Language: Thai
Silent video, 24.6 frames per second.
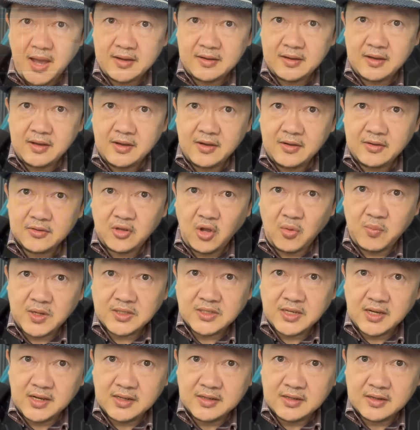กต้องเผ
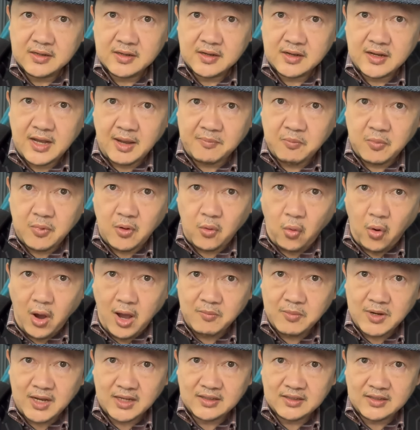ชิญกับความ
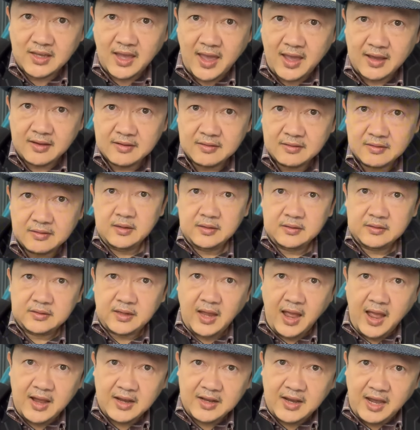ขัดแย้ง
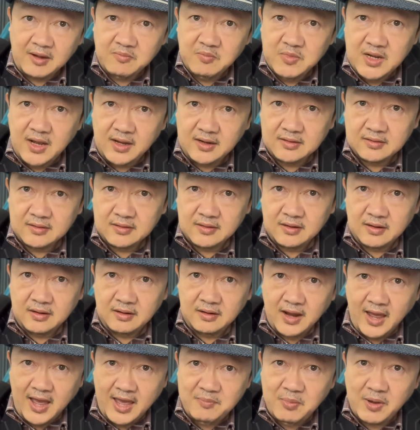ทางการเมือง
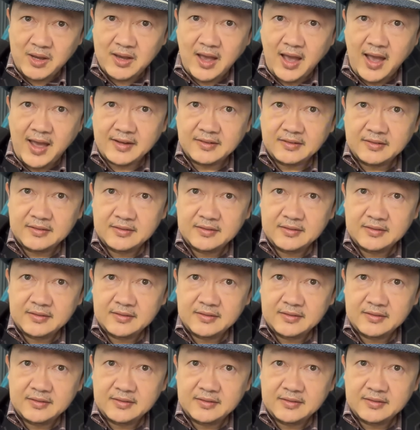หลายประการ